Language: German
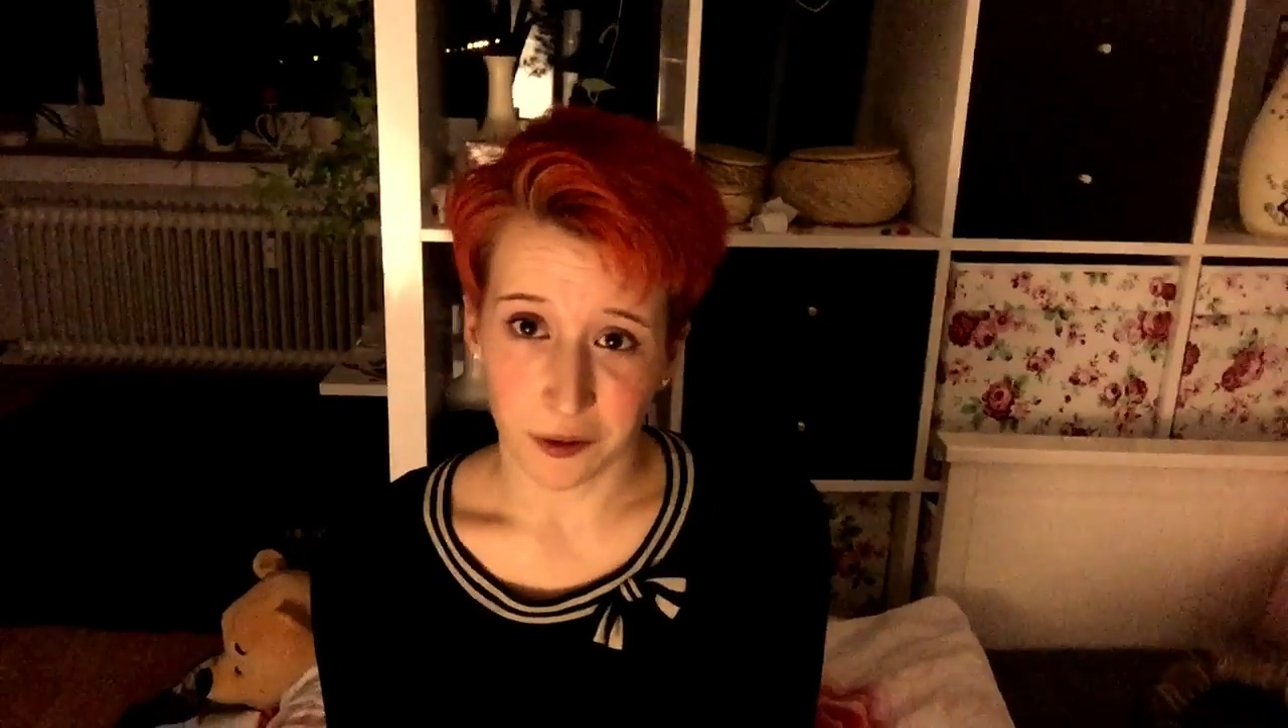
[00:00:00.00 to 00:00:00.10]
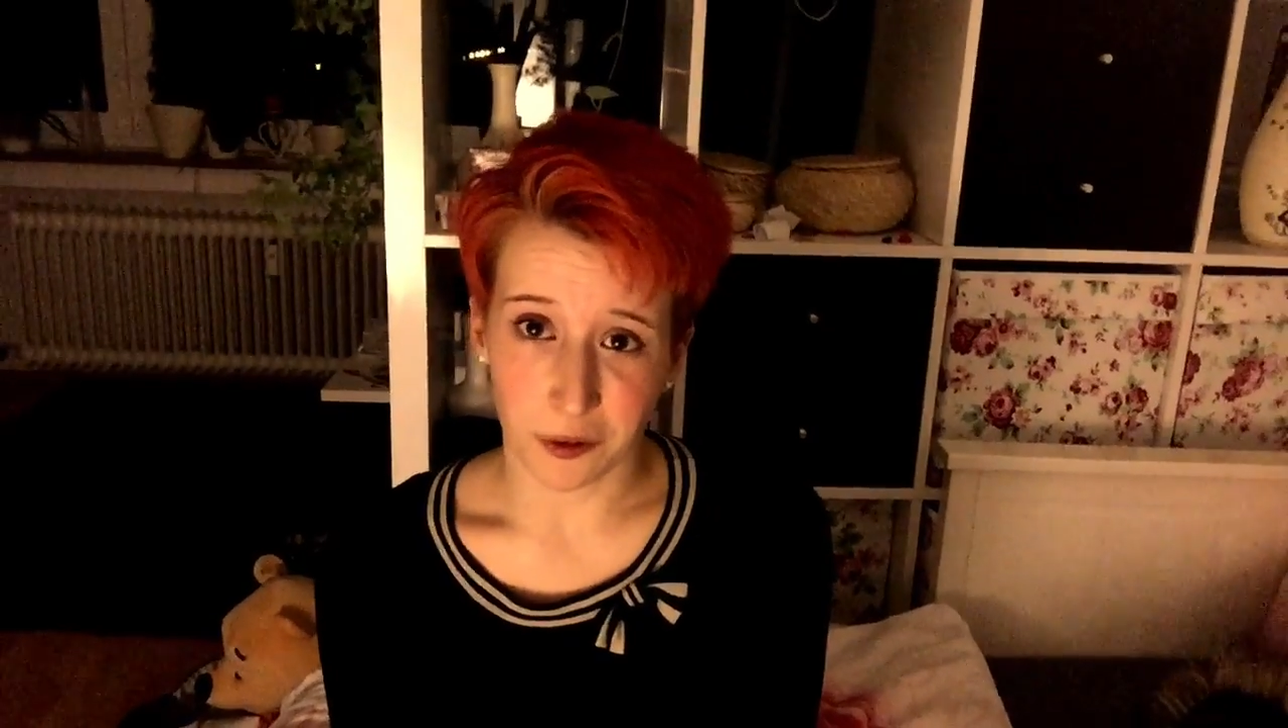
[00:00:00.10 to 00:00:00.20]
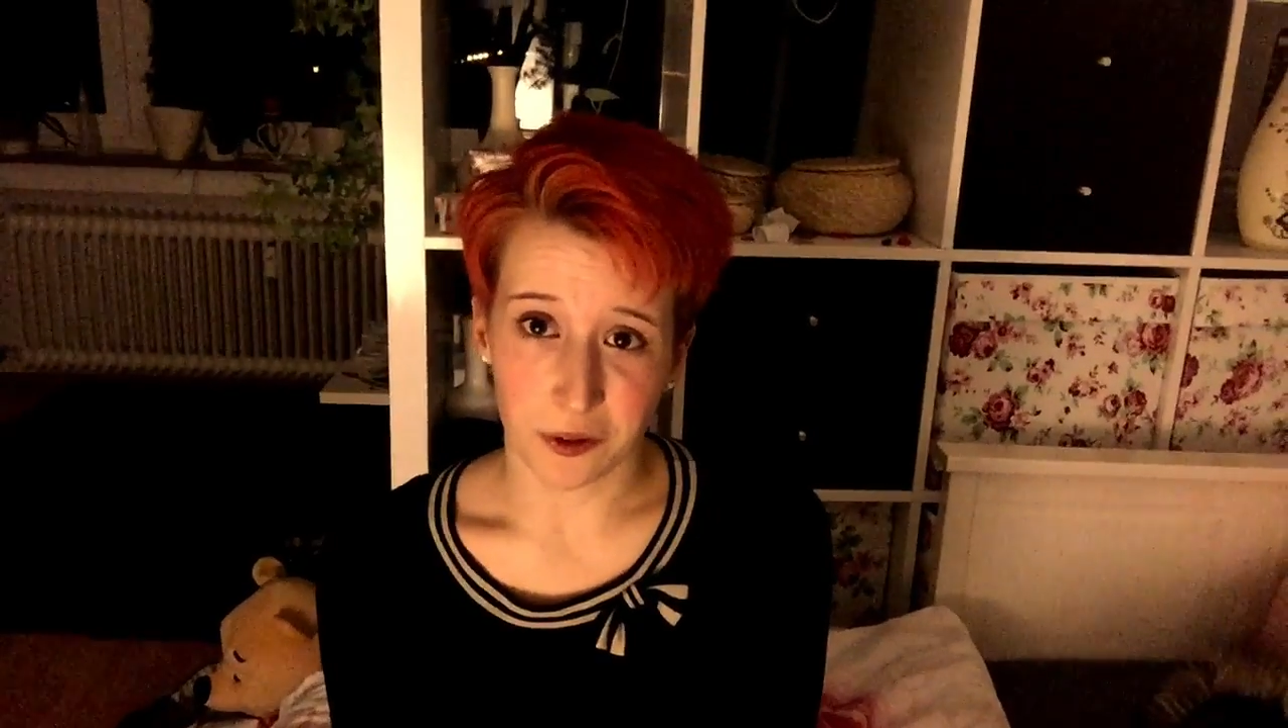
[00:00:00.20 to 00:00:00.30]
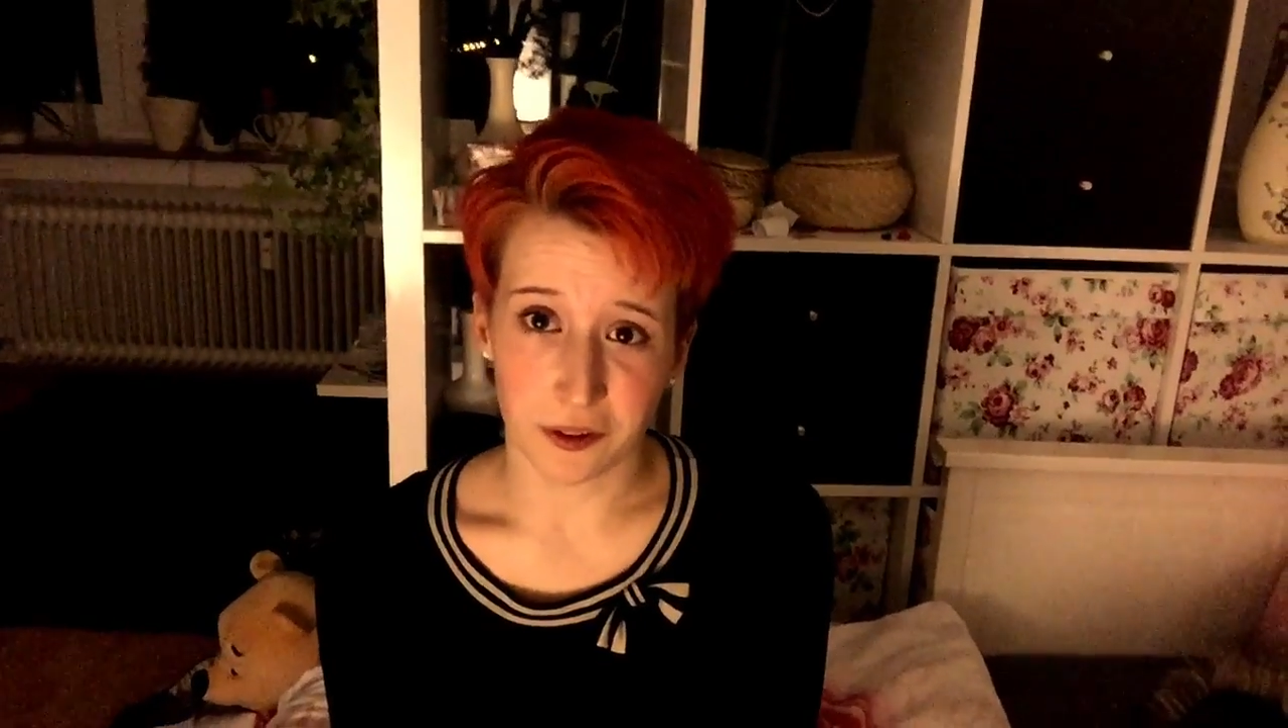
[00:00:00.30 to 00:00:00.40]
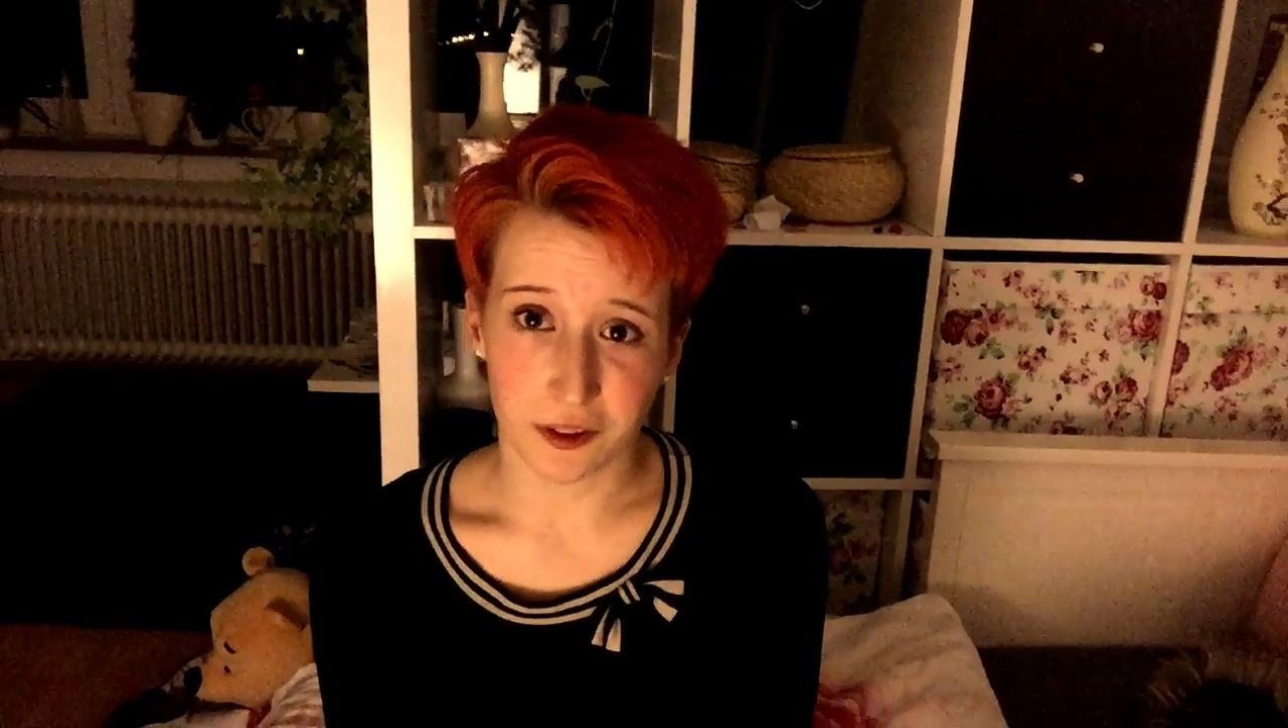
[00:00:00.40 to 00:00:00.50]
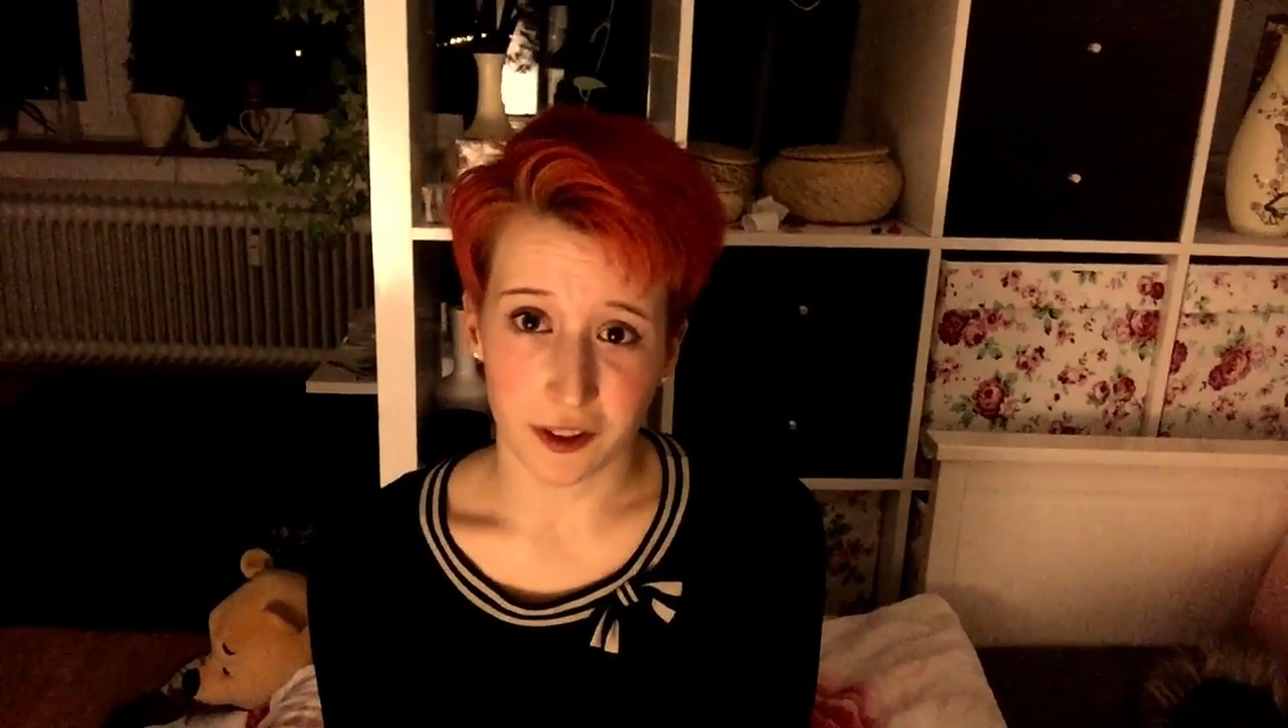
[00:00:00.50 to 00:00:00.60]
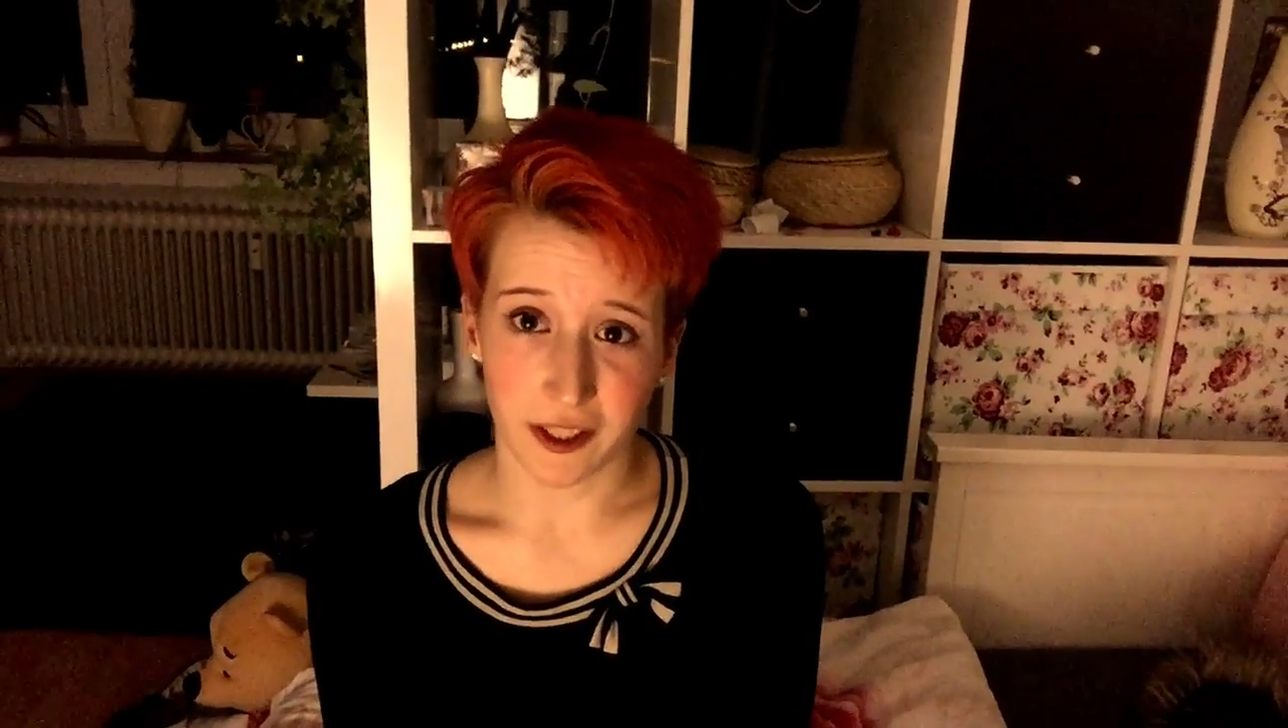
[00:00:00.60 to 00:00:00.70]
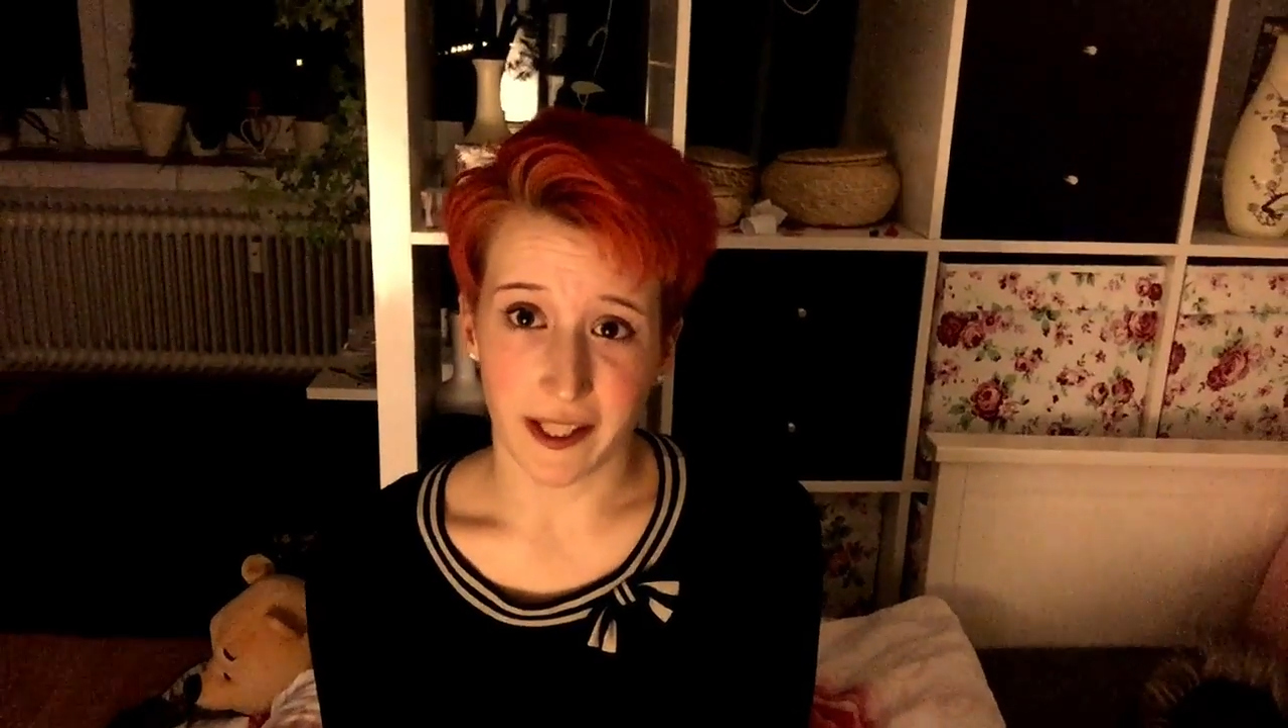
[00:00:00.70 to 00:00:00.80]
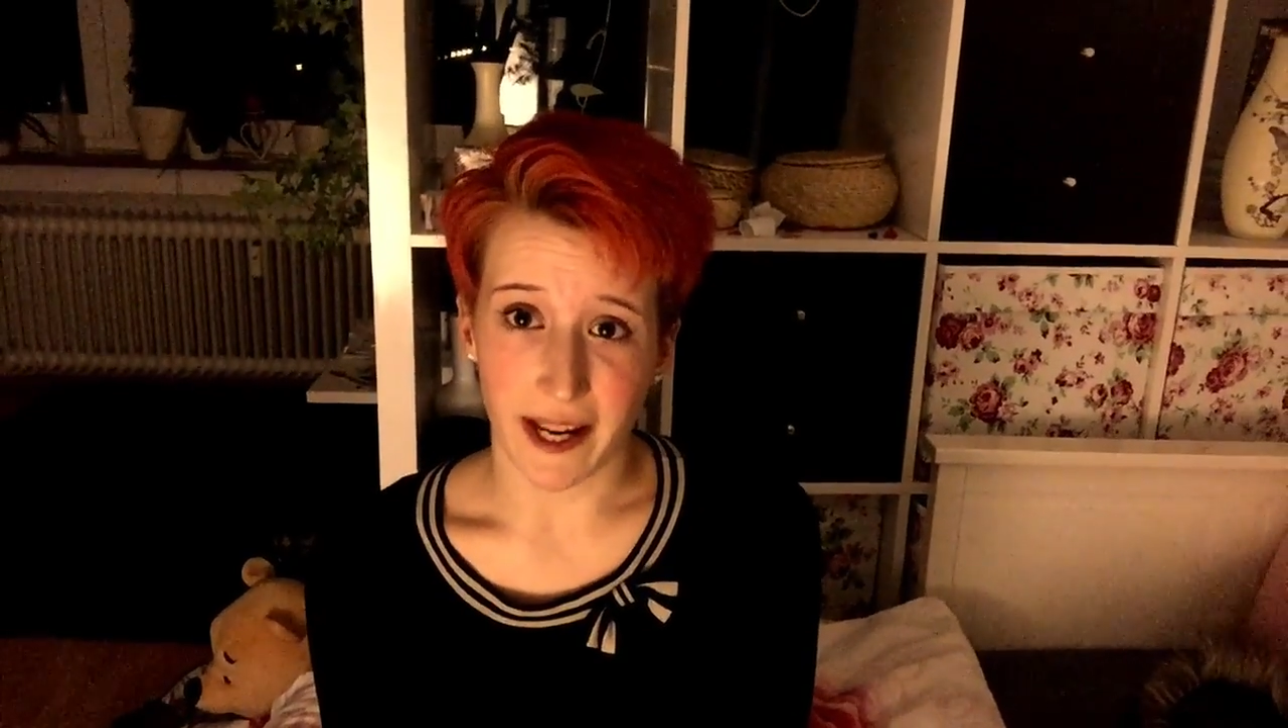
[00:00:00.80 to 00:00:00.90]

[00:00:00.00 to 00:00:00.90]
und äh,